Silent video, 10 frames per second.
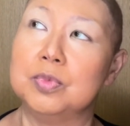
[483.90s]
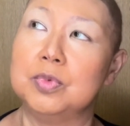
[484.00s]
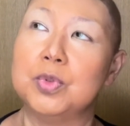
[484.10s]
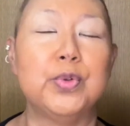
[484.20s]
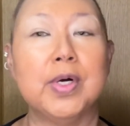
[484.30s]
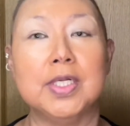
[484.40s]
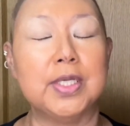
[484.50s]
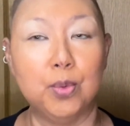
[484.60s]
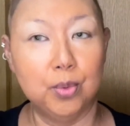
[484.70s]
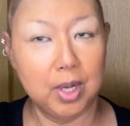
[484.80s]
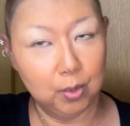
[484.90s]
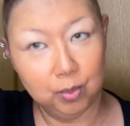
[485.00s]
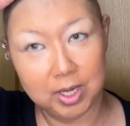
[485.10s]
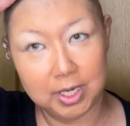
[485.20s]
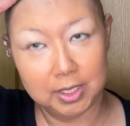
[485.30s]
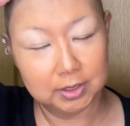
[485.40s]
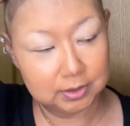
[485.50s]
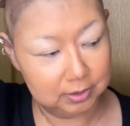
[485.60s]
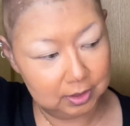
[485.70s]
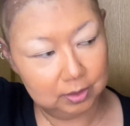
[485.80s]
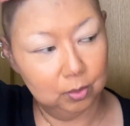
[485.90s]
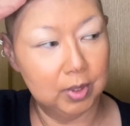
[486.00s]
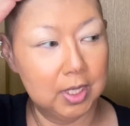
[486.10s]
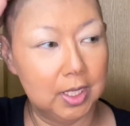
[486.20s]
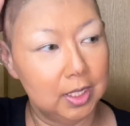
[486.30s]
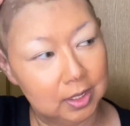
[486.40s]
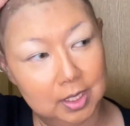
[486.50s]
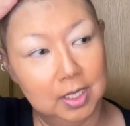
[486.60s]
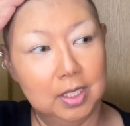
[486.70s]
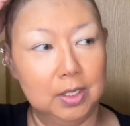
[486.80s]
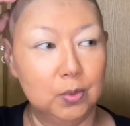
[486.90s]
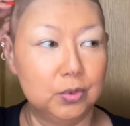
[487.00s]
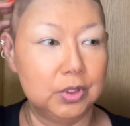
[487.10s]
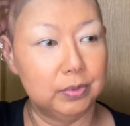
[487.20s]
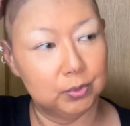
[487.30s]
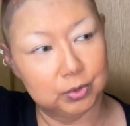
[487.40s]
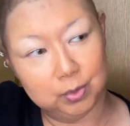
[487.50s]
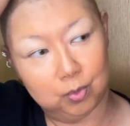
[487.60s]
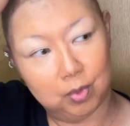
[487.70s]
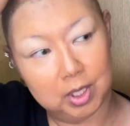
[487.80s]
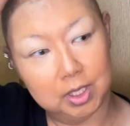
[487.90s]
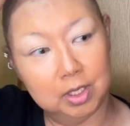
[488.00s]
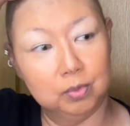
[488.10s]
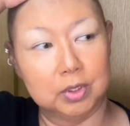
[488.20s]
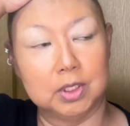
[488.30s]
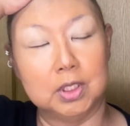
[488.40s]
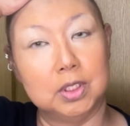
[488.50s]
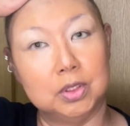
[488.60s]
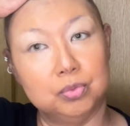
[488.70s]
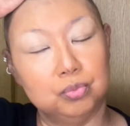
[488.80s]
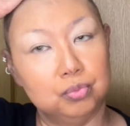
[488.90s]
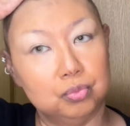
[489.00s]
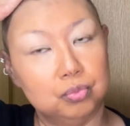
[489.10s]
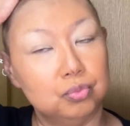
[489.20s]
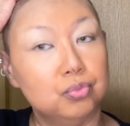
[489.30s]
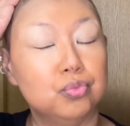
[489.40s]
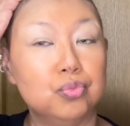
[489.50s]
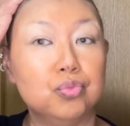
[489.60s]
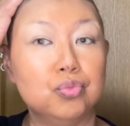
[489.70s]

よくわかんないおお笑いが好きお笑い日本人はどうしてもお笑いなのかなうん